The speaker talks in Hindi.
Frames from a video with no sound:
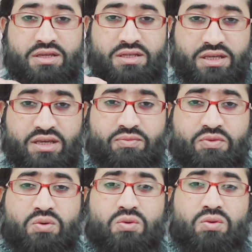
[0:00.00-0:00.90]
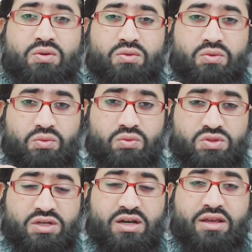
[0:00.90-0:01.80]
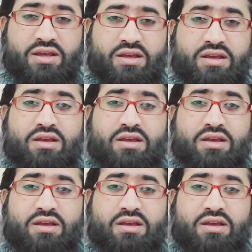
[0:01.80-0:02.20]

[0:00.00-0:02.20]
ये वो नुस्खा है